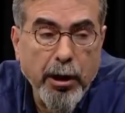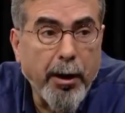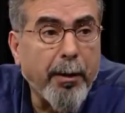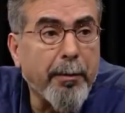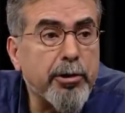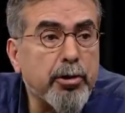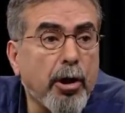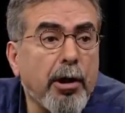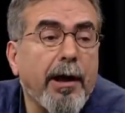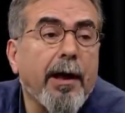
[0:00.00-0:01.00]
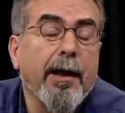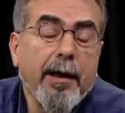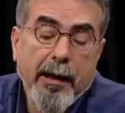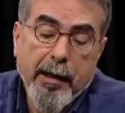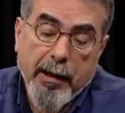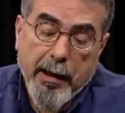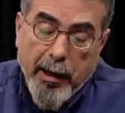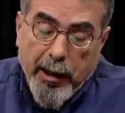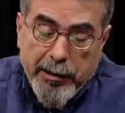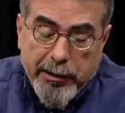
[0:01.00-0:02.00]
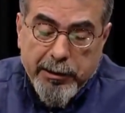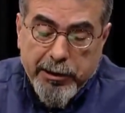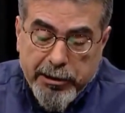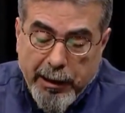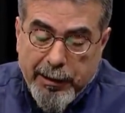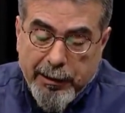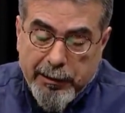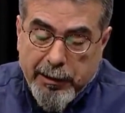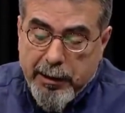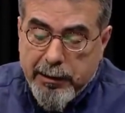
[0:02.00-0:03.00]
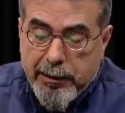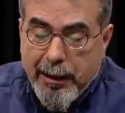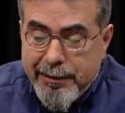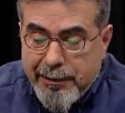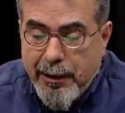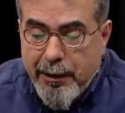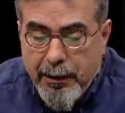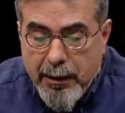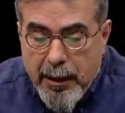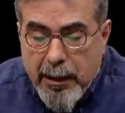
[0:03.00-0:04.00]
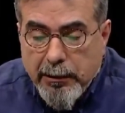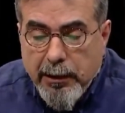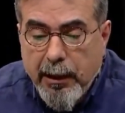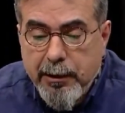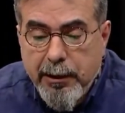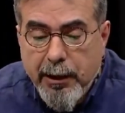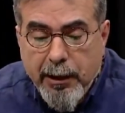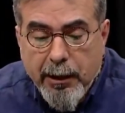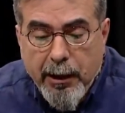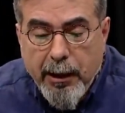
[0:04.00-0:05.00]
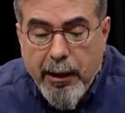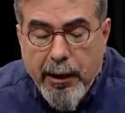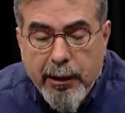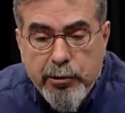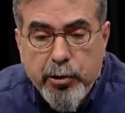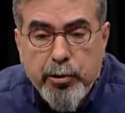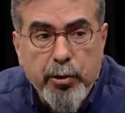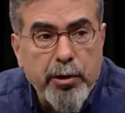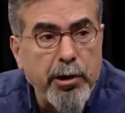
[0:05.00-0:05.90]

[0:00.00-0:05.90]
ama işte şöyle e, hayır da şer de Tanrı'dansa Tanrı'ya e, kötülük